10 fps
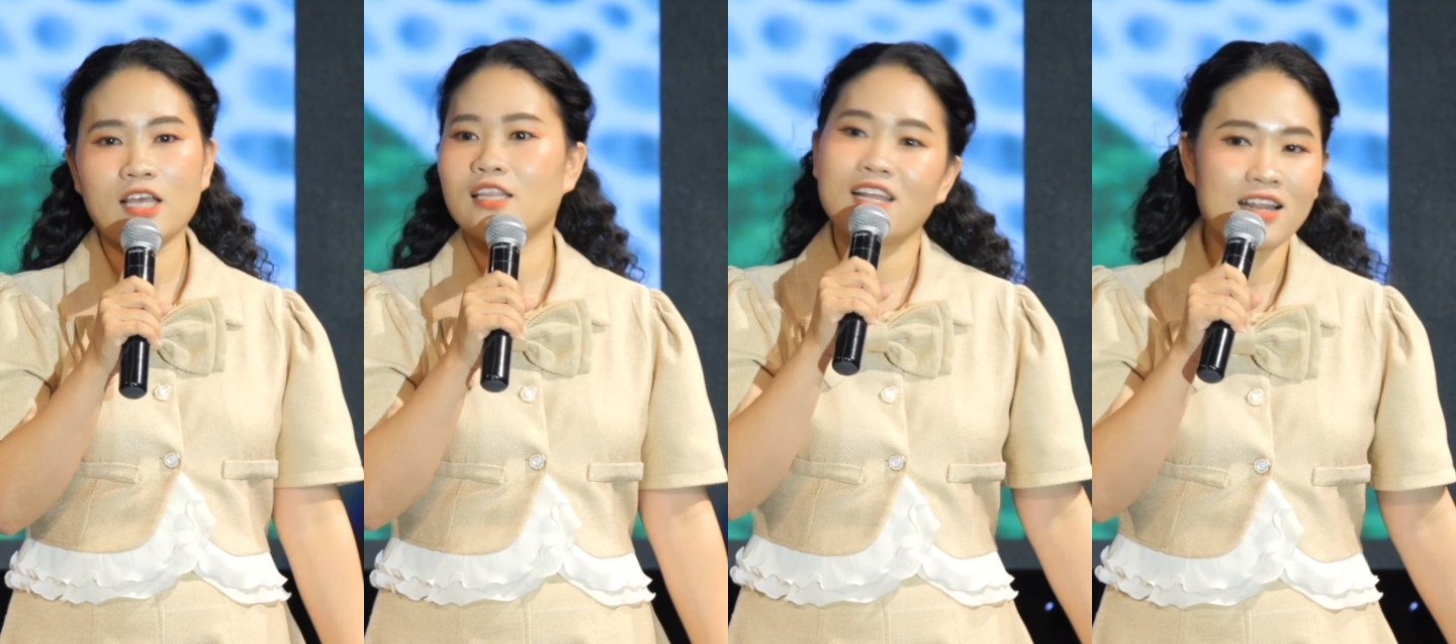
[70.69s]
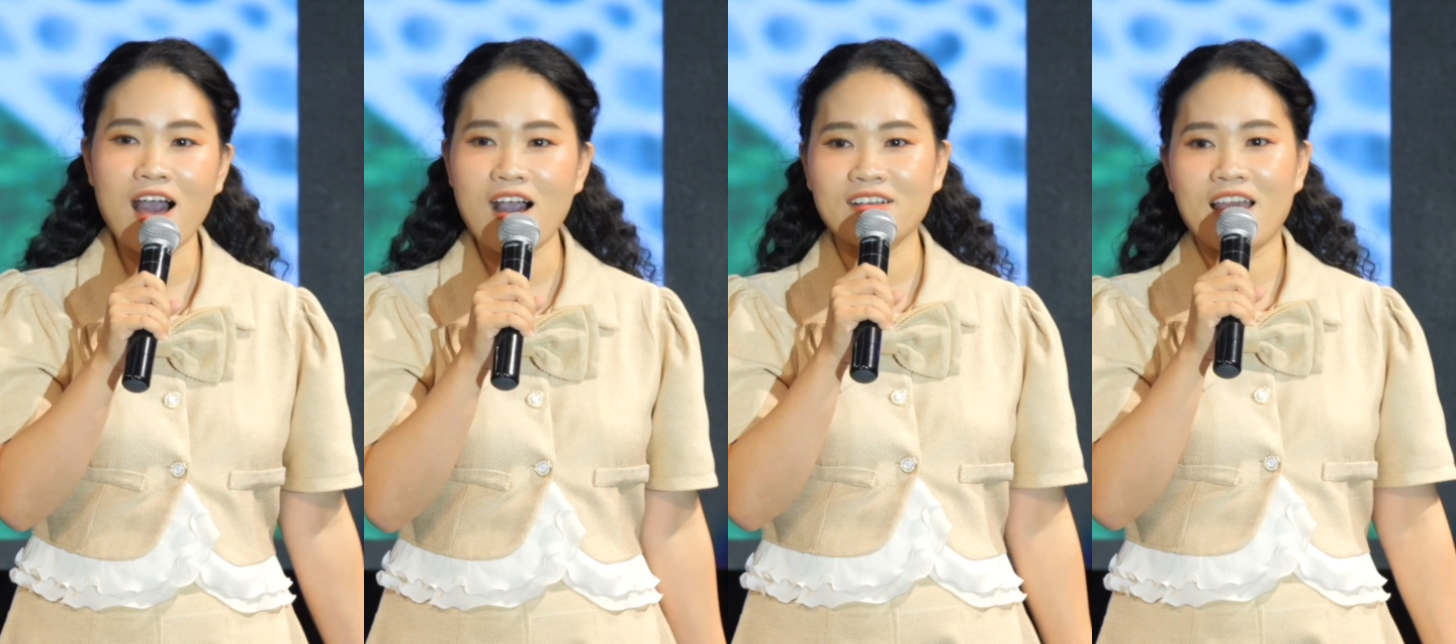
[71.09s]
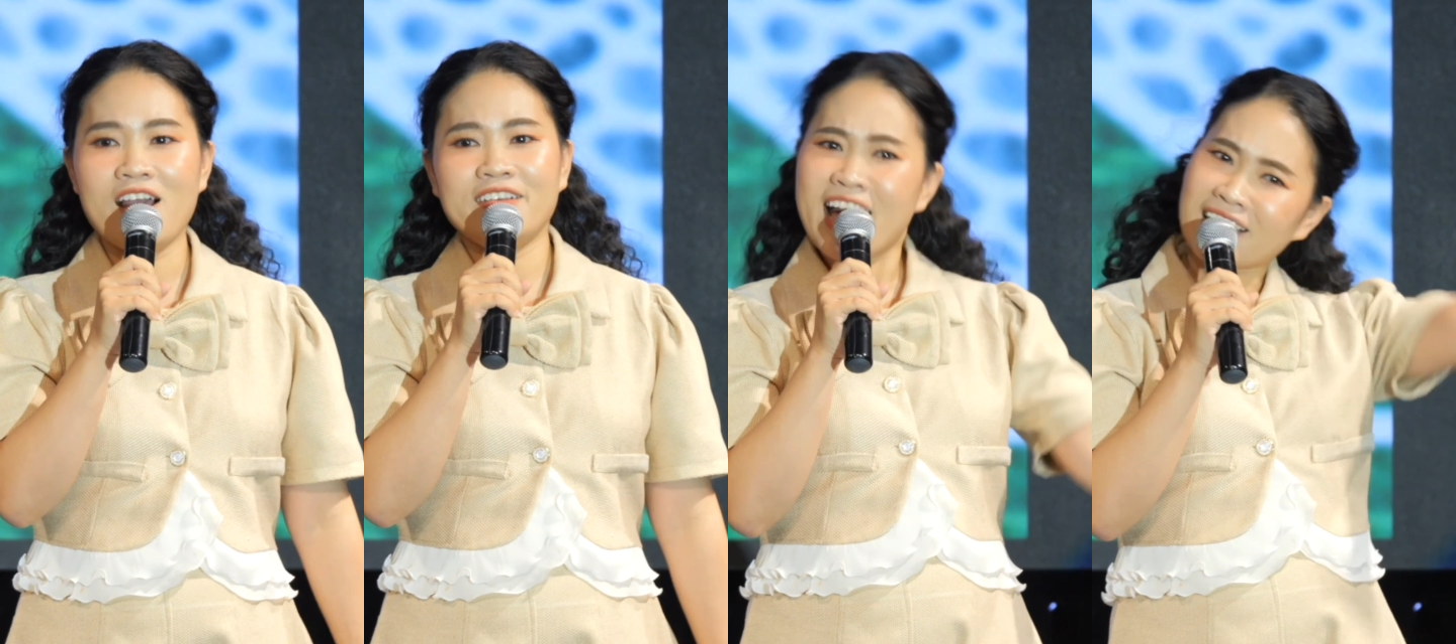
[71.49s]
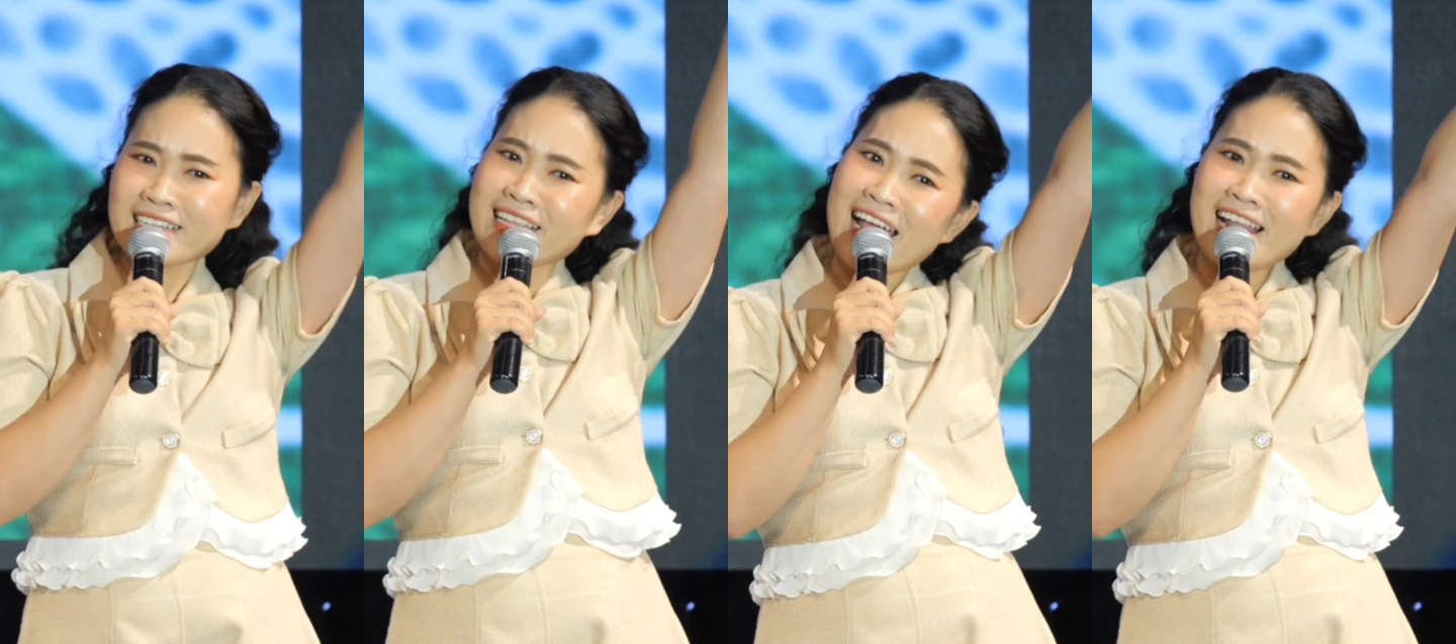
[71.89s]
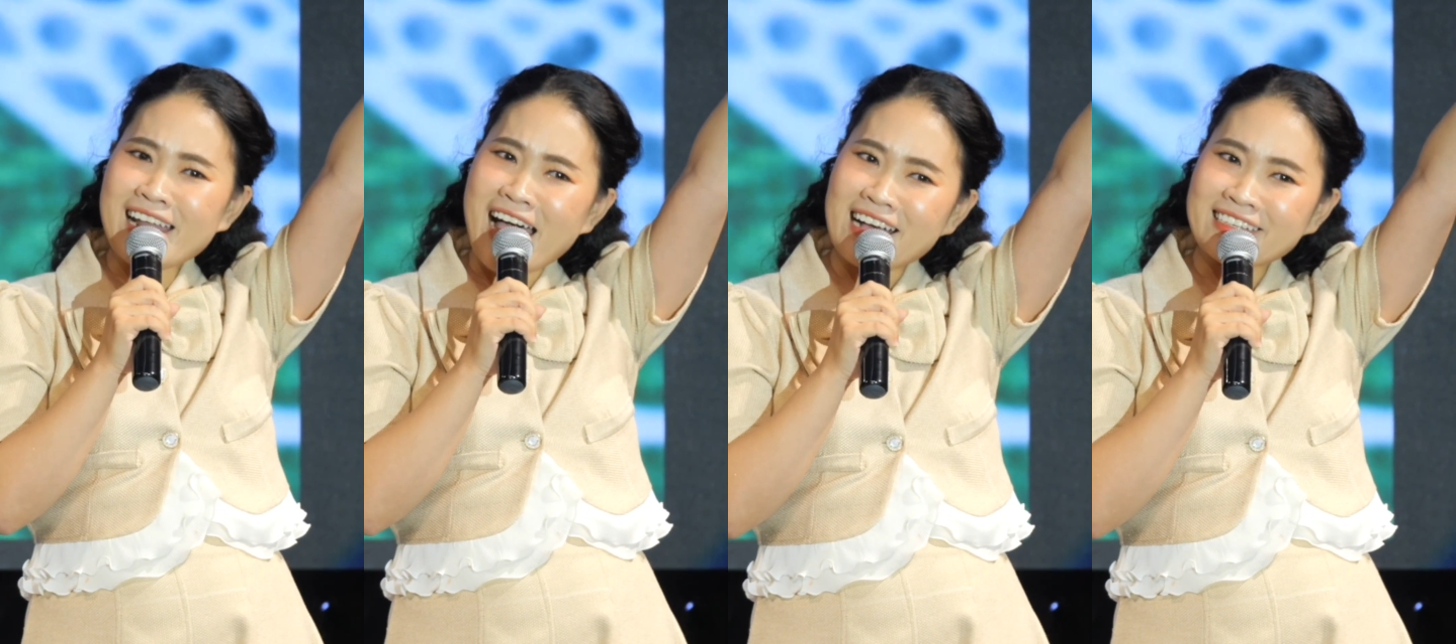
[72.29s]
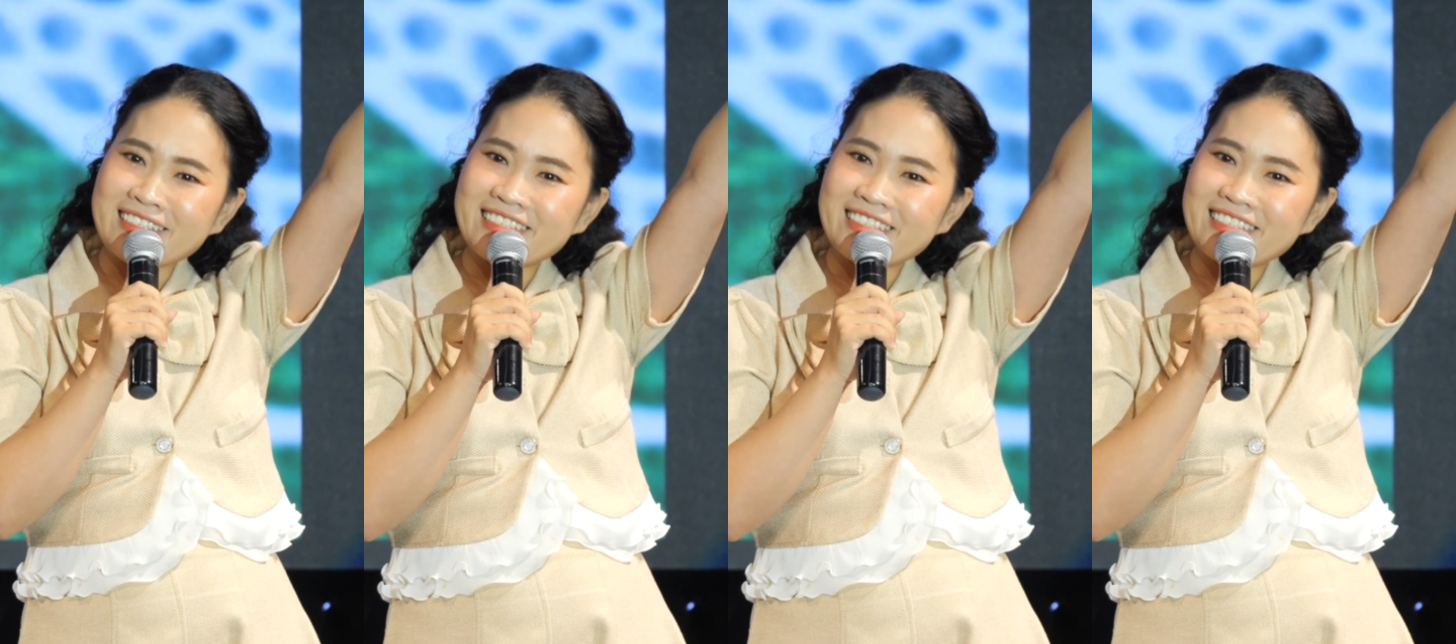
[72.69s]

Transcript: thì thích hơn? Giơ cánh tay lên ạ.